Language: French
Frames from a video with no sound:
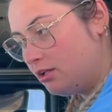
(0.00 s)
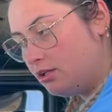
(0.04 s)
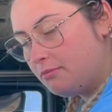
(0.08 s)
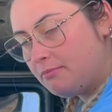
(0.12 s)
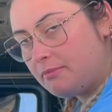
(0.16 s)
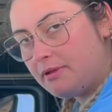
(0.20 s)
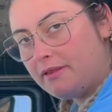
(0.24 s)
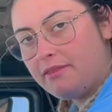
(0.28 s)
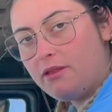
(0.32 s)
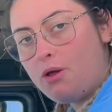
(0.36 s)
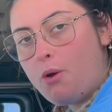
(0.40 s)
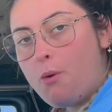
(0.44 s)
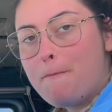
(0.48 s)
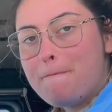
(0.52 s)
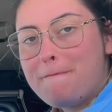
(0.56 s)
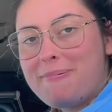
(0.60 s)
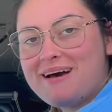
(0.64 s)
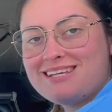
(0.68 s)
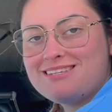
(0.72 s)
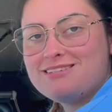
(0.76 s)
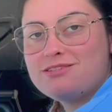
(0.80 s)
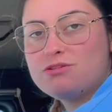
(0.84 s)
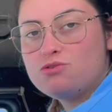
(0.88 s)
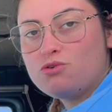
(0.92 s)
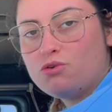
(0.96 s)
Maintenant, on
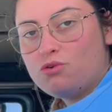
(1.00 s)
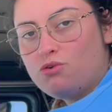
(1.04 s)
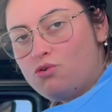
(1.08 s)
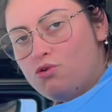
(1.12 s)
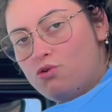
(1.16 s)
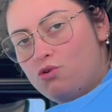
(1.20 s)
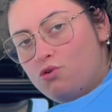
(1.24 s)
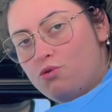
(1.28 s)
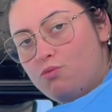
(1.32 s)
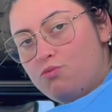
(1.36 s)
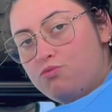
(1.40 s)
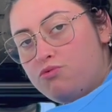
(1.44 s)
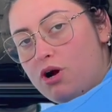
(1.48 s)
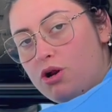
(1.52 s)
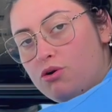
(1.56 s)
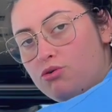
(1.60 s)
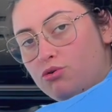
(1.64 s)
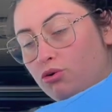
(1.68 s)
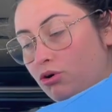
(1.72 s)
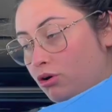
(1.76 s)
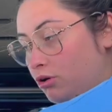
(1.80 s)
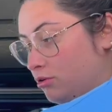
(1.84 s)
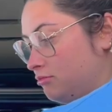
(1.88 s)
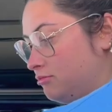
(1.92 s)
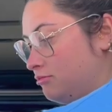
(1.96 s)
passe sur le poids
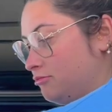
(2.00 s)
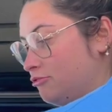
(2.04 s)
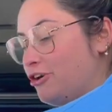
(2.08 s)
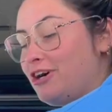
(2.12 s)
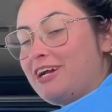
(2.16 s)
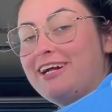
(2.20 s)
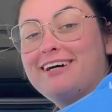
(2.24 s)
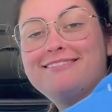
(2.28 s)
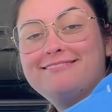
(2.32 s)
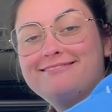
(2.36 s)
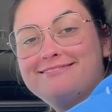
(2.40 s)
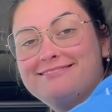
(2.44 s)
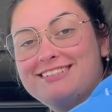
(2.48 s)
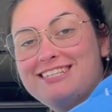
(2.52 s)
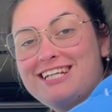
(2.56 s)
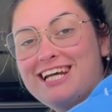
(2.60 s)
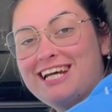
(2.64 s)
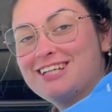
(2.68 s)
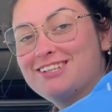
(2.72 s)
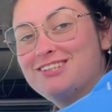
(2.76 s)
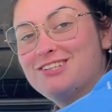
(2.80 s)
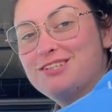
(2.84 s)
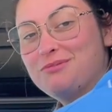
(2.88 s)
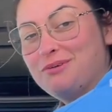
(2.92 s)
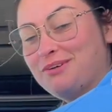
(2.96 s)
lourd. Voilà,
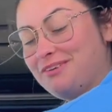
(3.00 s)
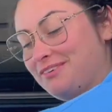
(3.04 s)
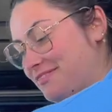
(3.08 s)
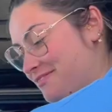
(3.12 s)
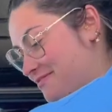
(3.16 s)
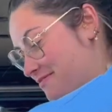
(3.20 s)
directement.